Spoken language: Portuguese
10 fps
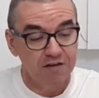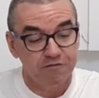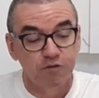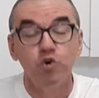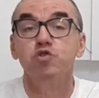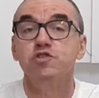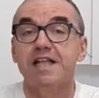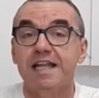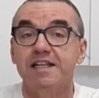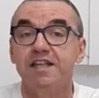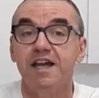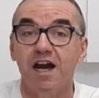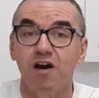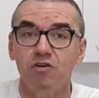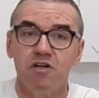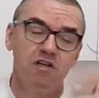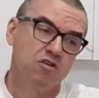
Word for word: furos na lateral,